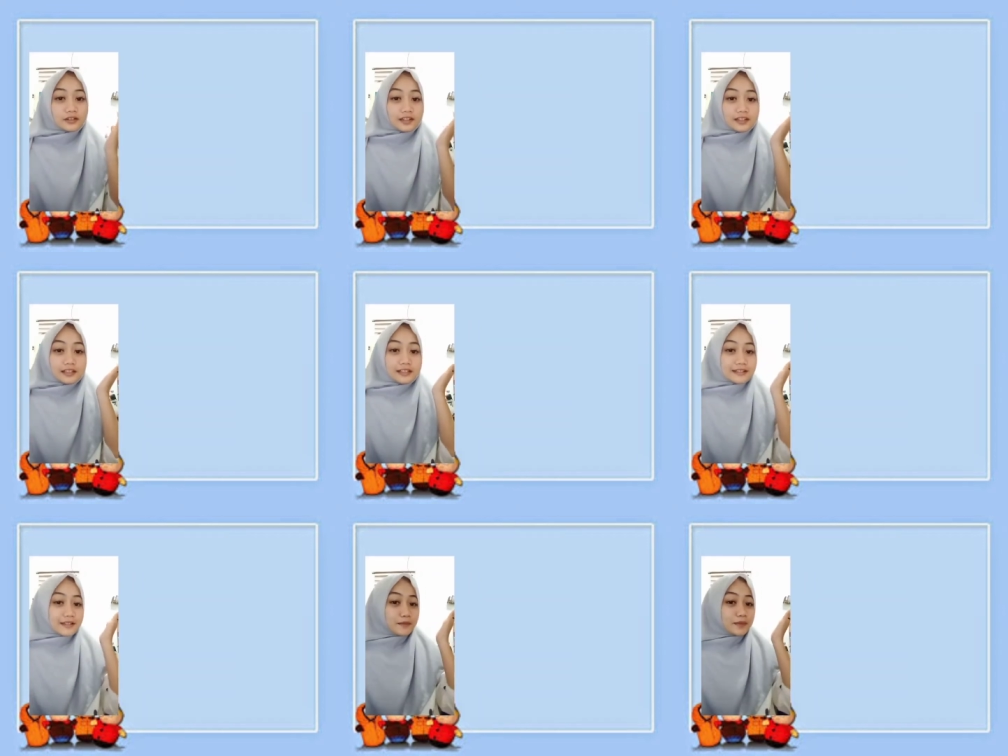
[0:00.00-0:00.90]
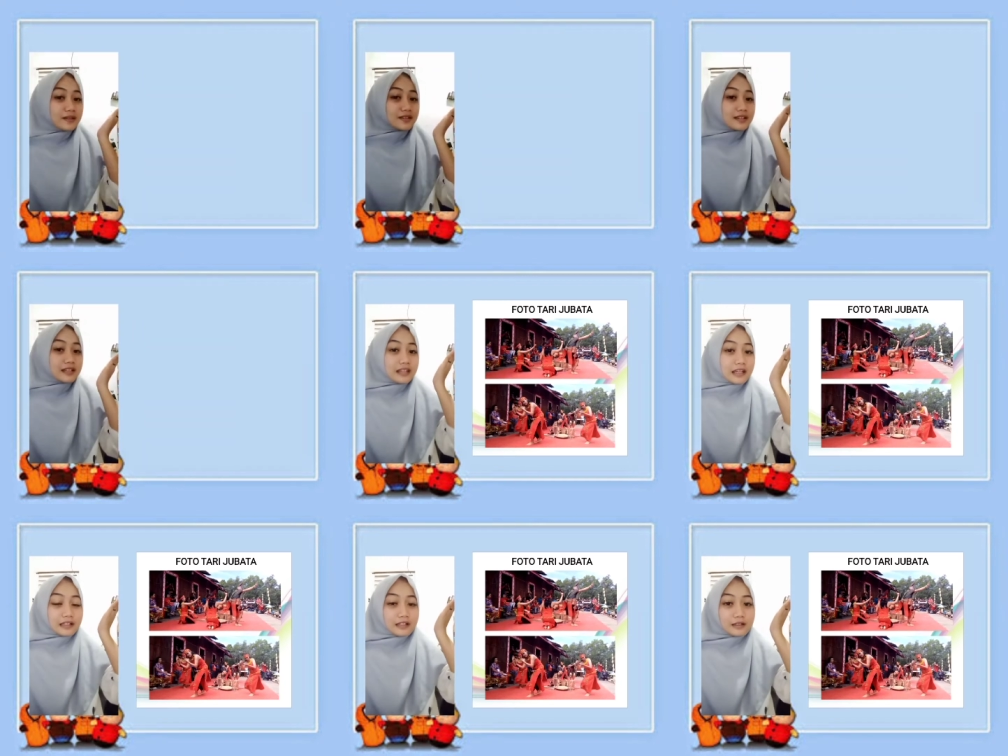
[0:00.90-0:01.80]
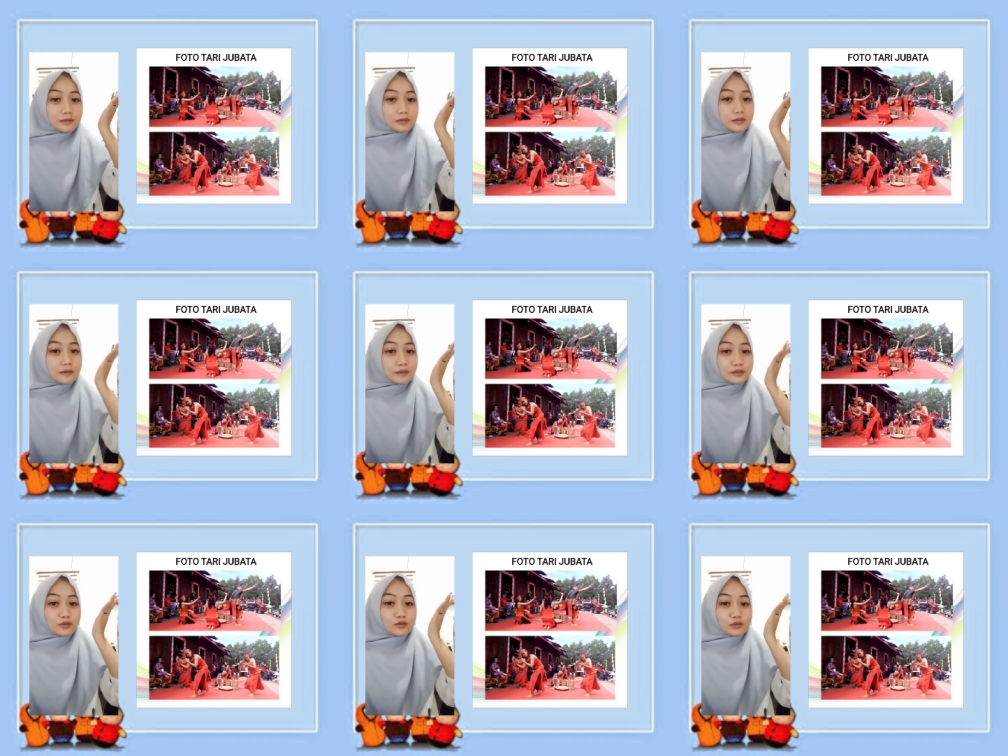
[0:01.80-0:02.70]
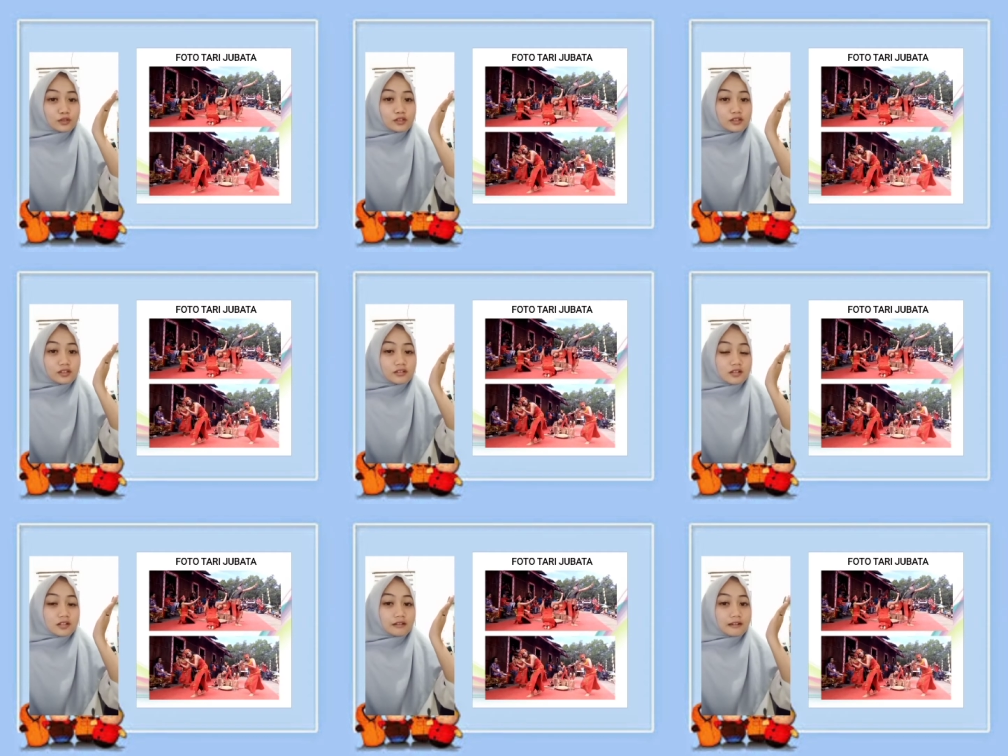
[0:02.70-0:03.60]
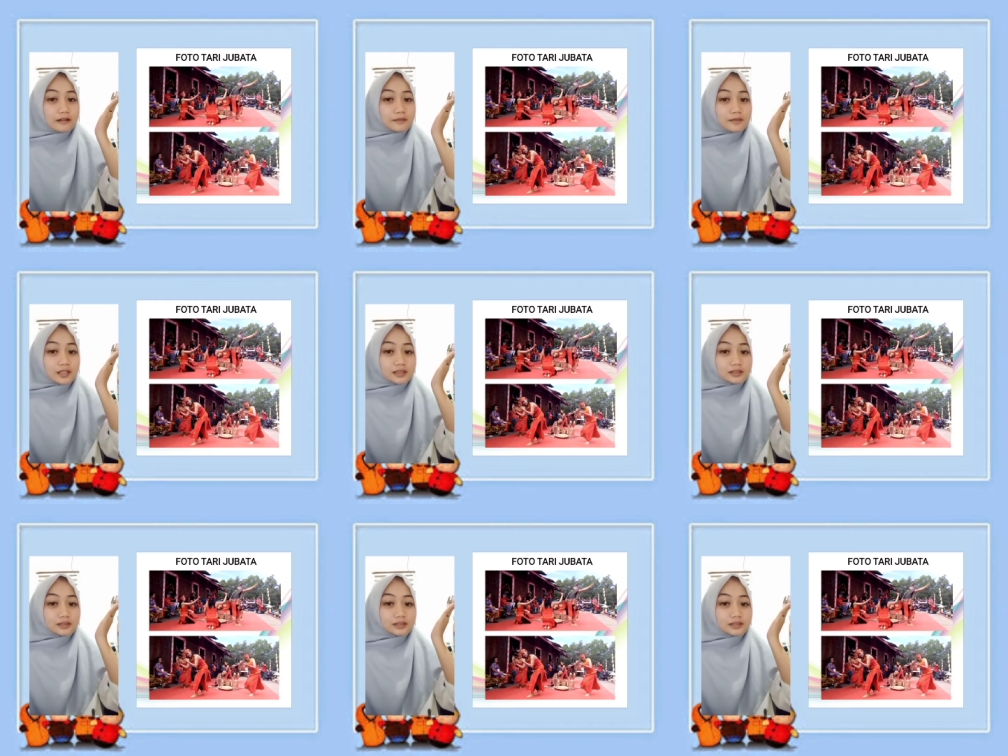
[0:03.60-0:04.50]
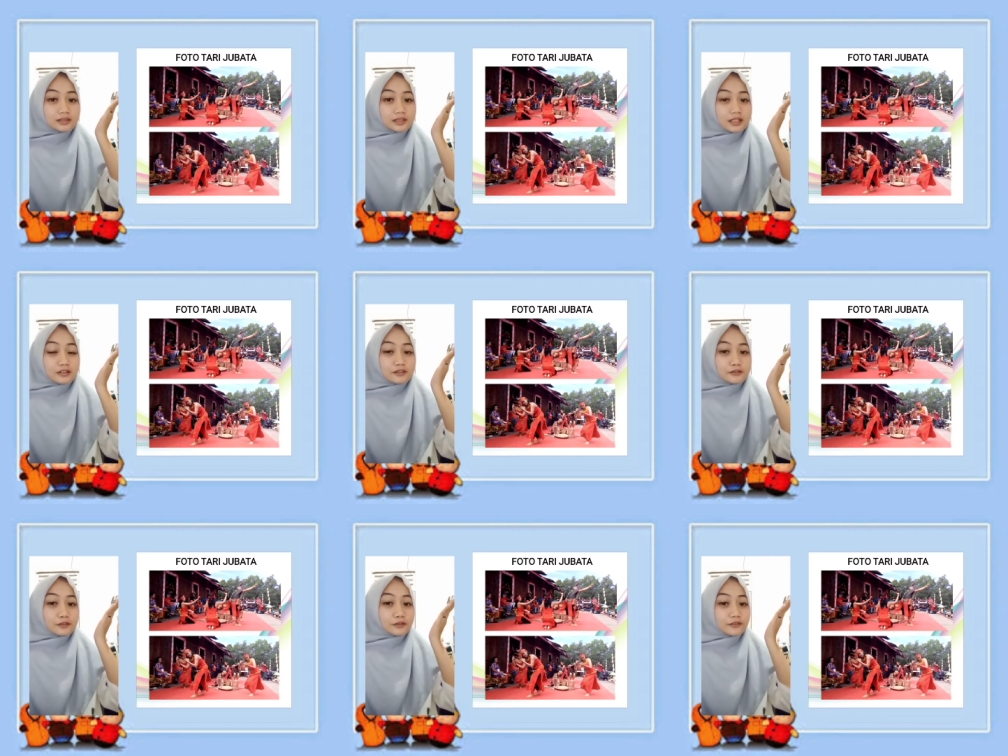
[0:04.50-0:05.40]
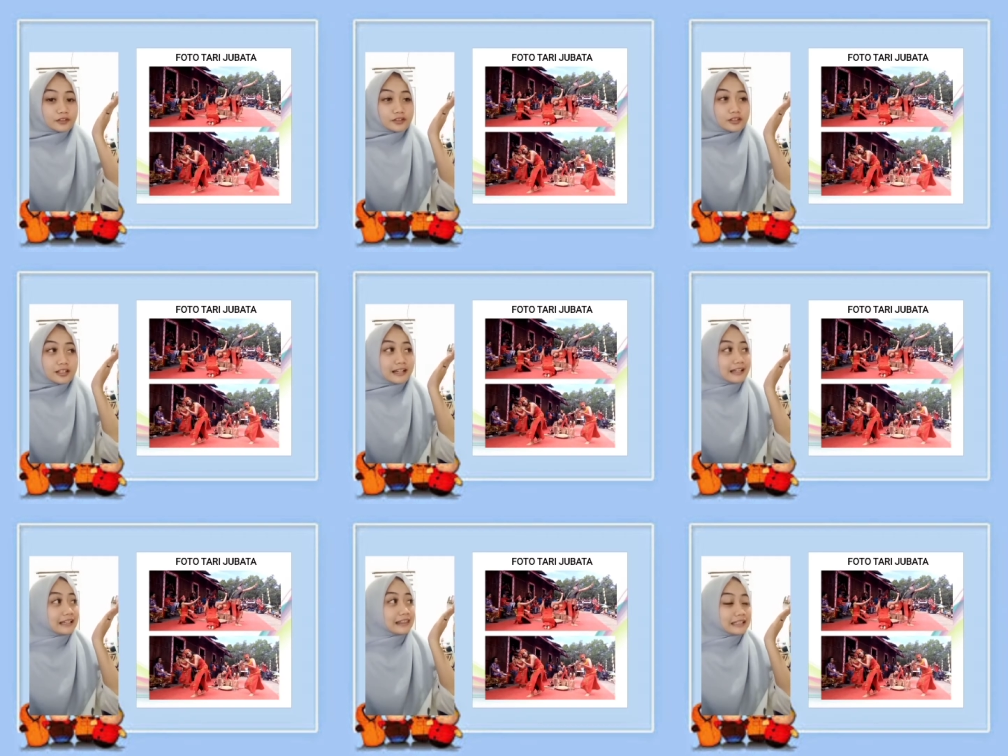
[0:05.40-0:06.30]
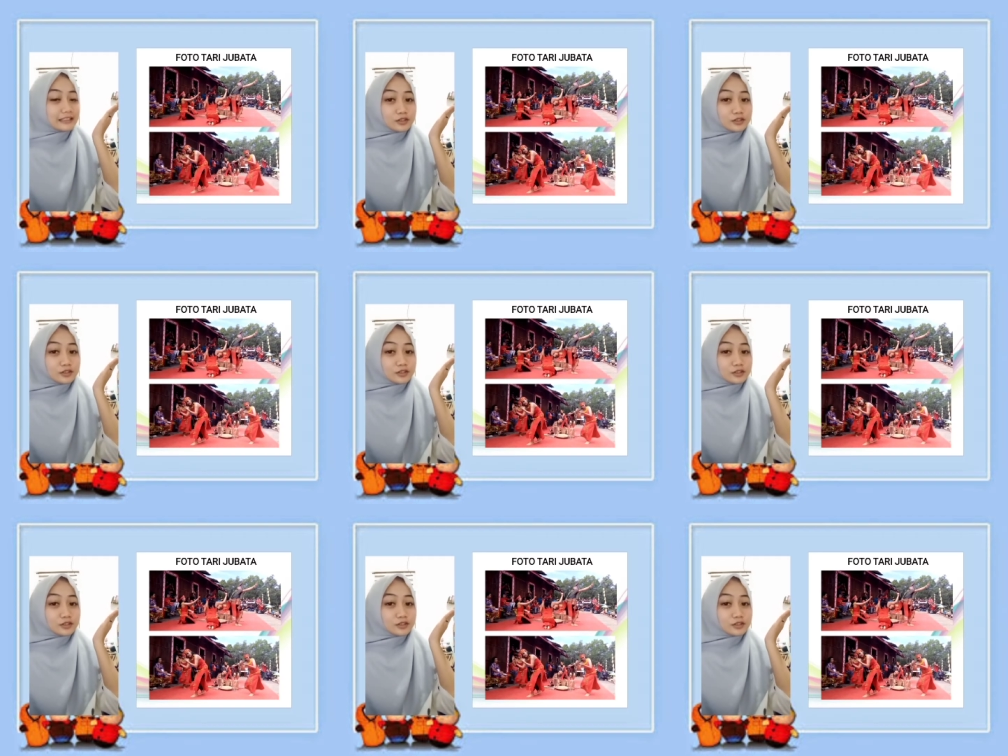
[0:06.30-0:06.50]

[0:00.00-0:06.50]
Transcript: Oke, di samping sini ada beberapa contoh gambar atau foto-foto gerakan tari